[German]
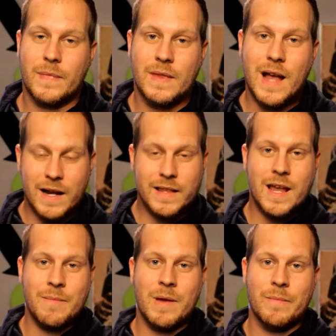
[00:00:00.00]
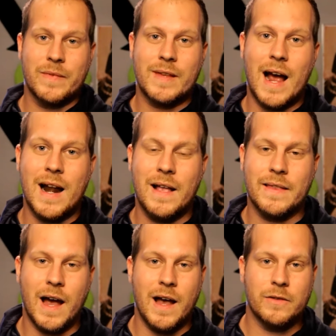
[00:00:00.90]
Nachdem im
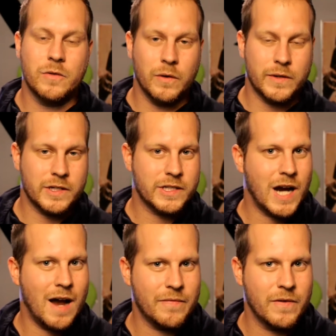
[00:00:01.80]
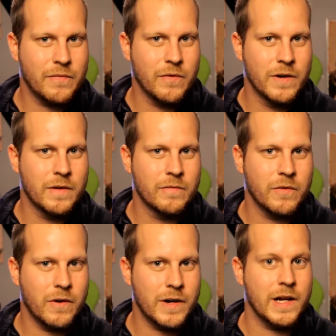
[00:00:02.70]
Saarland ein totes Schaf gefunden
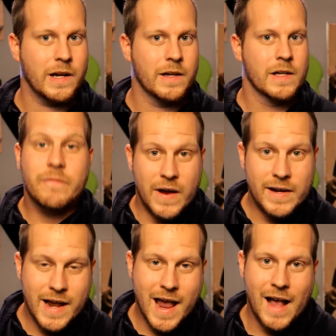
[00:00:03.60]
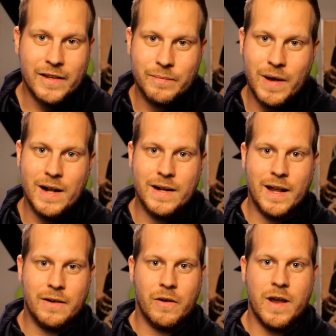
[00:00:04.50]
wurde, wird erstmal
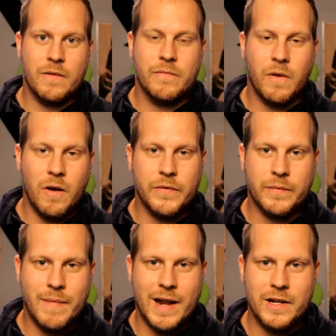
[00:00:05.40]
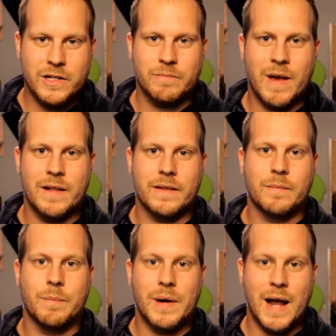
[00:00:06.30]
der neue
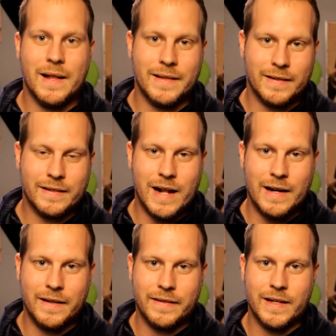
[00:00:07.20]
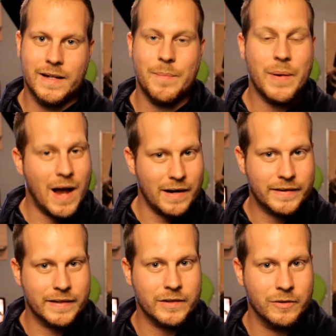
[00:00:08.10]
Wolfsmanagementplan des Landes in die
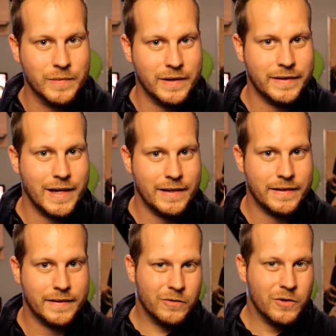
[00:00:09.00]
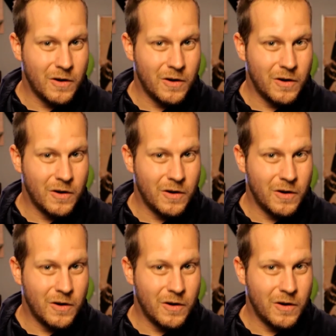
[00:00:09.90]
Praxis umgesetzt.